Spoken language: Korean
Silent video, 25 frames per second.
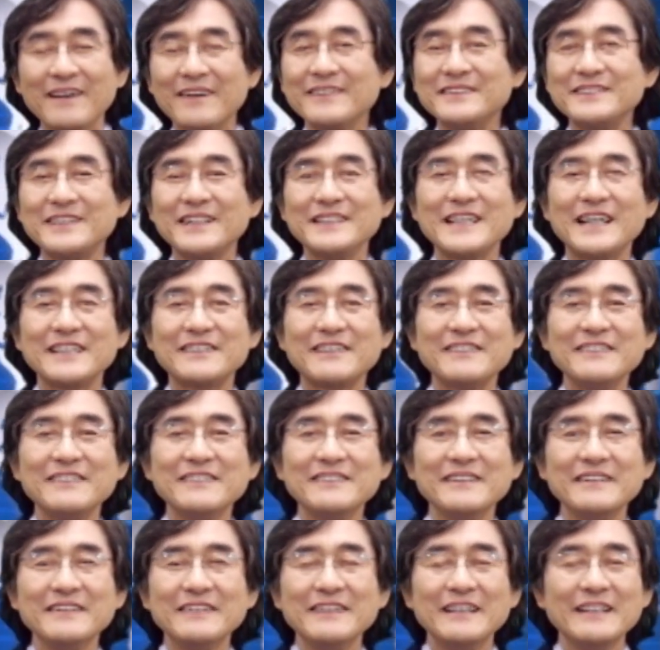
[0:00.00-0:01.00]

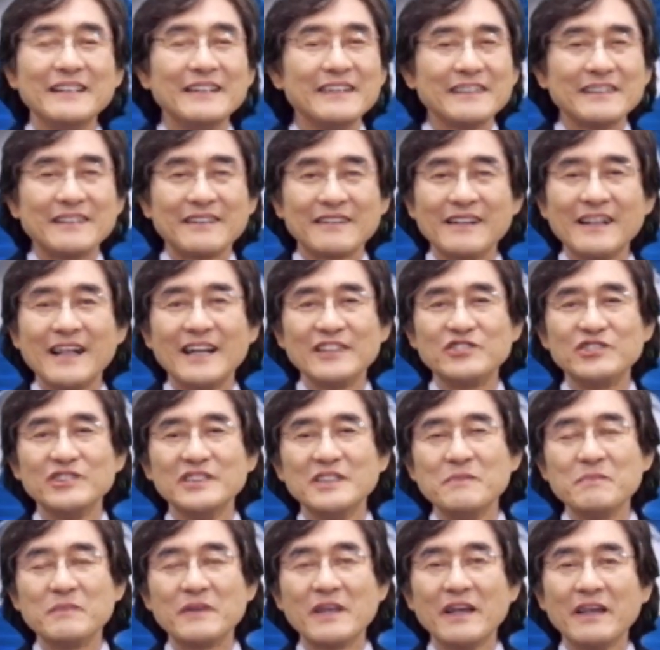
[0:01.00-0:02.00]
제자들은 그러나
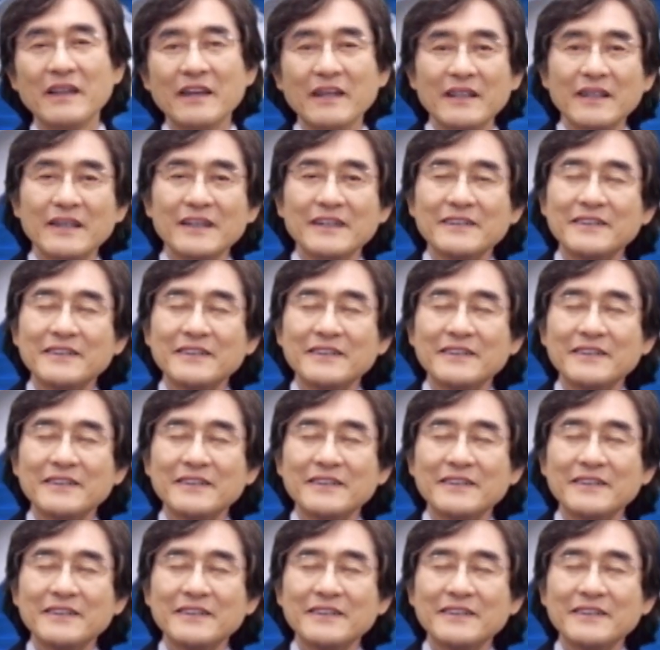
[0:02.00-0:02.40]
주님께